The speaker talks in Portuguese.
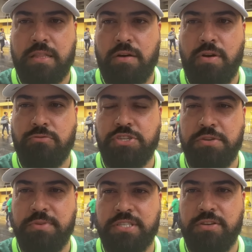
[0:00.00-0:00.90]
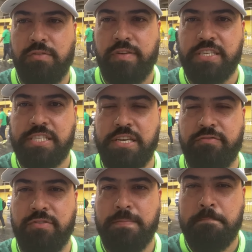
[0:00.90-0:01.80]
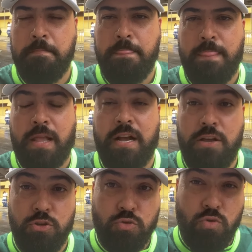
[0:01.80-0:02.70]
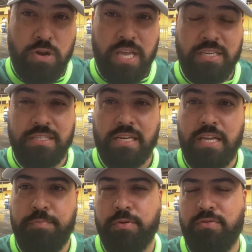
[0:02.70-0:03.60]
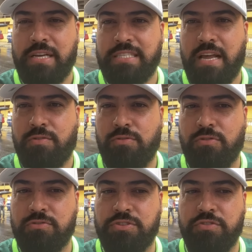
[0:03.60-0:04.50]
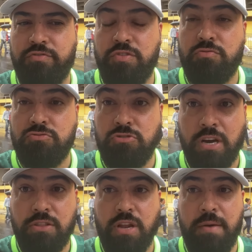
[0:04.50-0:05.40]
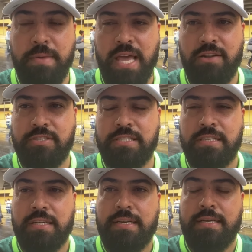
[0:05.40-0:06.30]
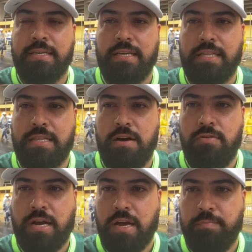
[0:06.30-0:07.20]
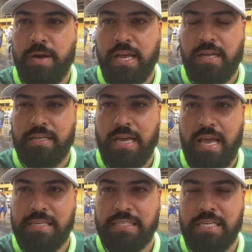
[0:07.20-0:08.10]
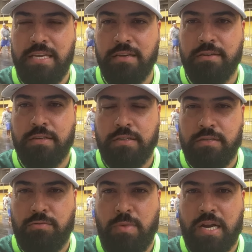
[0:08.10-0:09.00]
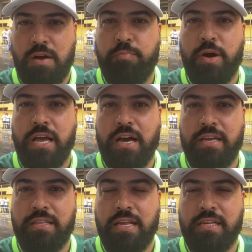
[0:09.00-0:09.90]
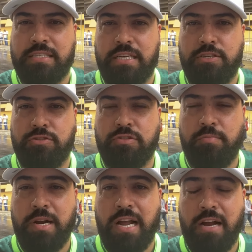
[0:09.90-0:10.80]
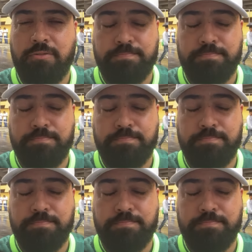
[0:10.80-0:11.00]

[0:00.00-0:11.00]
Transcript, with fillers: Então é um time sim ofensivo. Ganhou do Corinthians aqui por 1 a 0 com o gol do Silvinho, com um jogador a menos. Então a campanha é sim uma campanha interessante do São Bernardo.